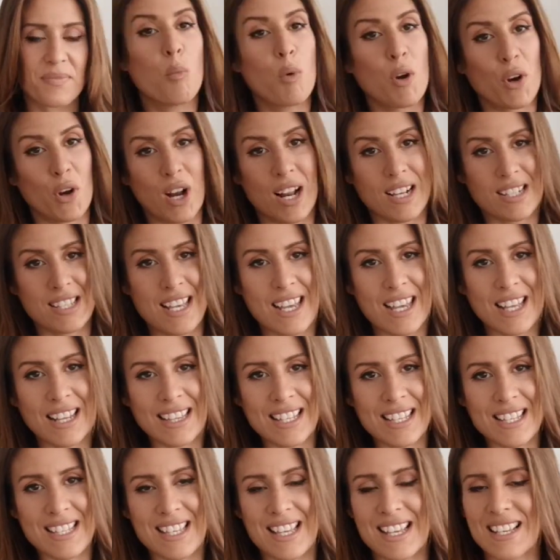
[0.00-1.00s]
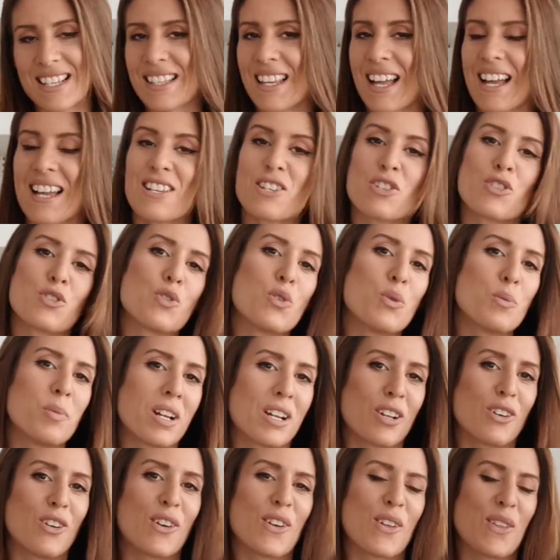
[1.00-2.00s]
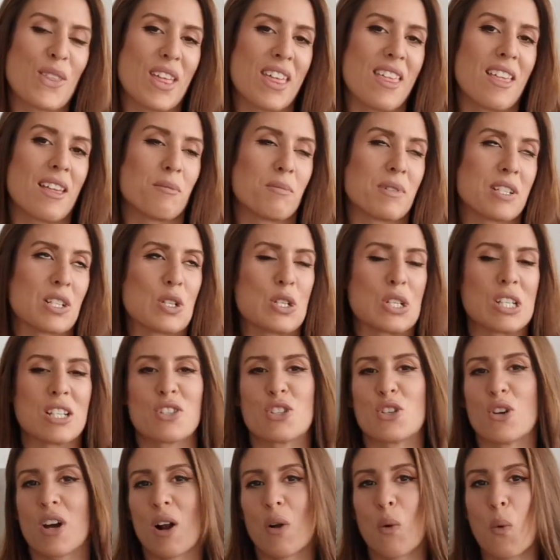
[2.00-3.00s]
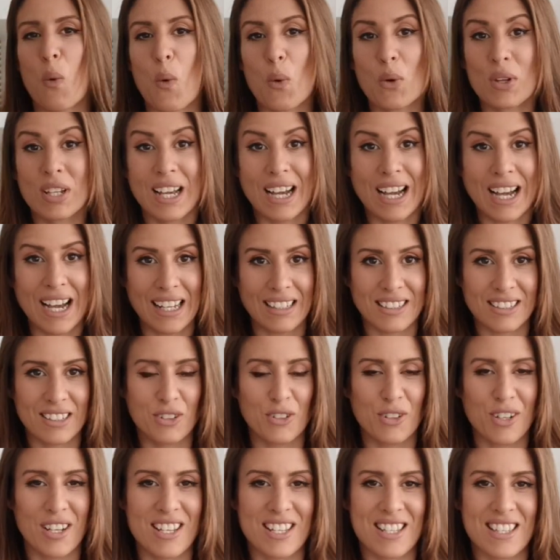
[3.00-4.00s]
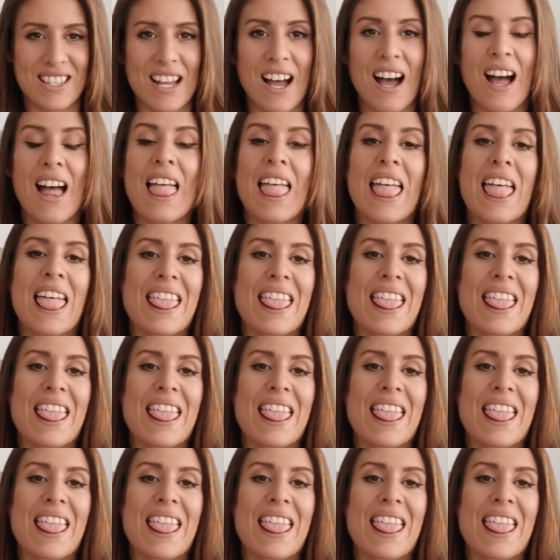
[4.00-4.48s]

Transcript: Bueno, la siguiente cesta es súper conocida, además os he hecho algún hat con esta,